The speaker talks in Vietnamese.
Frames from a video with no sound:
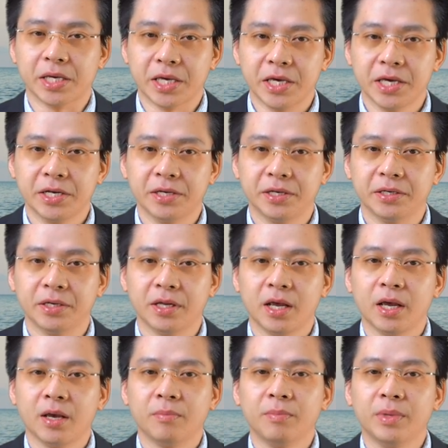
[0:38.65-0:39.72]
yên
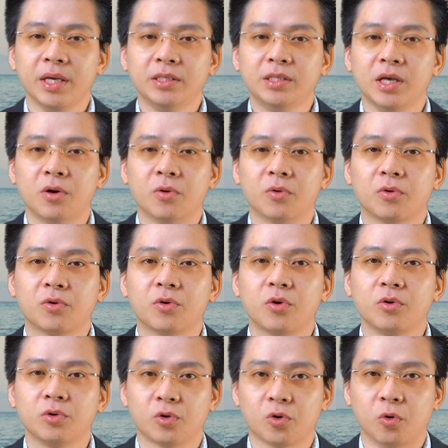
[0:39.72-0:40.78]
mỹ diệu
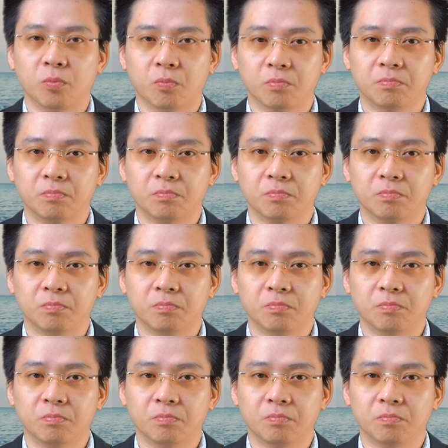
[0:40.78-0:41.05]
khôn cùng